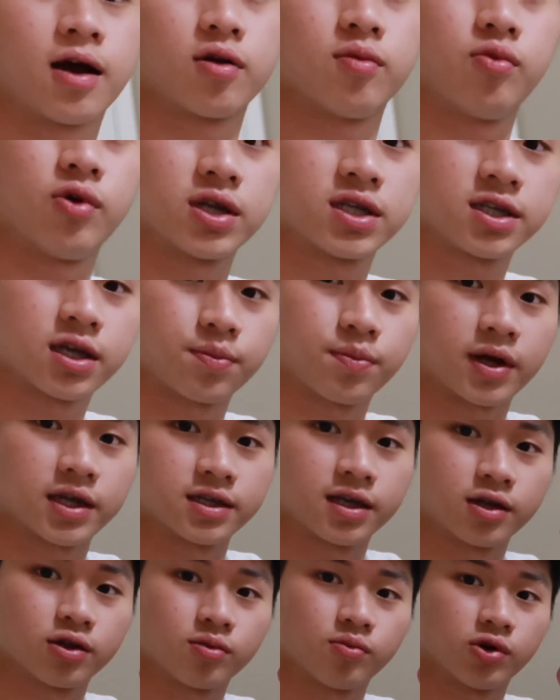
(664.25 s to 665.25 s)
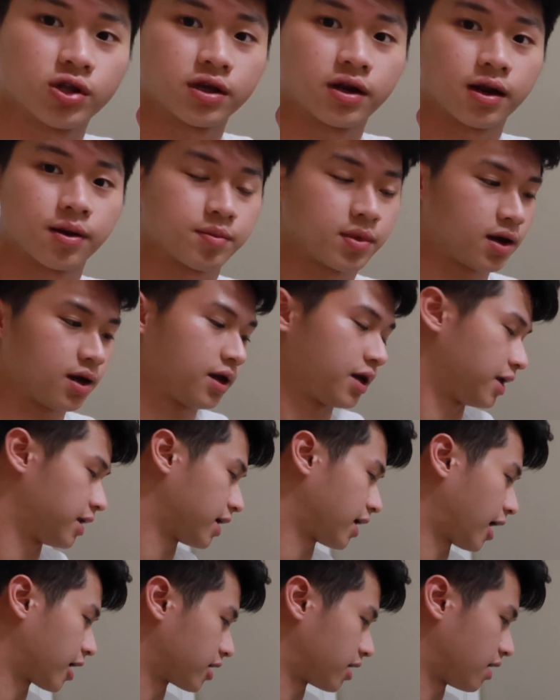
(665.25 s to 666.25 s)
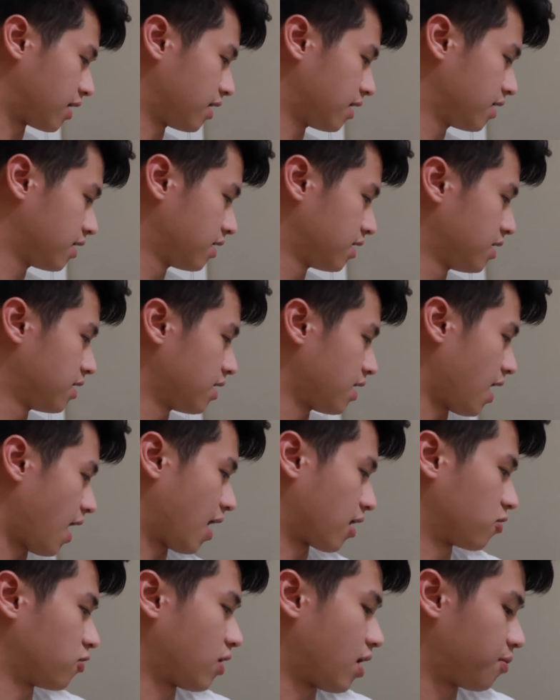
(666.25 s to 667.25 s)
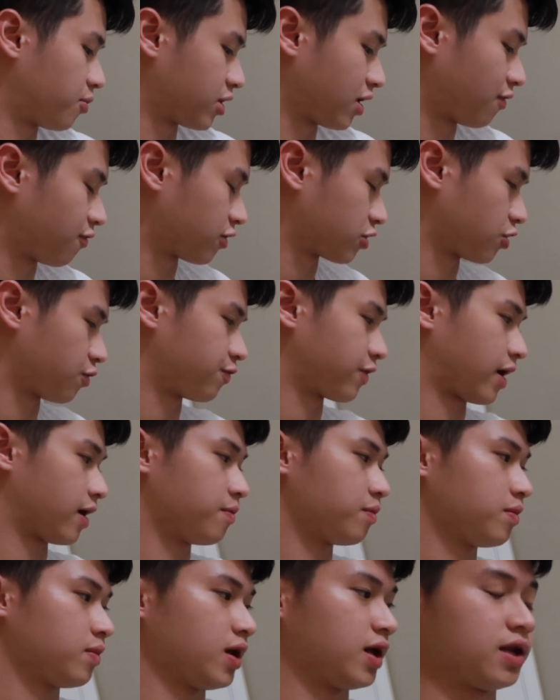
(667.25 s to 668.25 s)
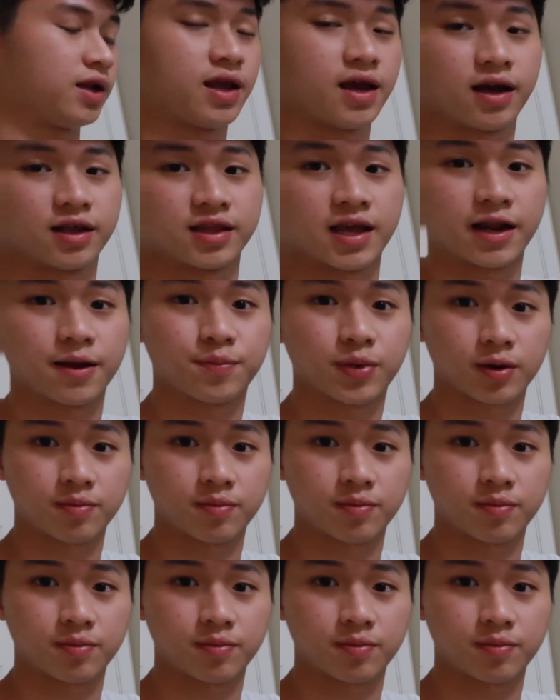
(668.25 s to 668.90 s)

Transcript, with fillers: Aku buat surprise gitu buat grandma Ini karena aku nggak punya foto frame ini yang dari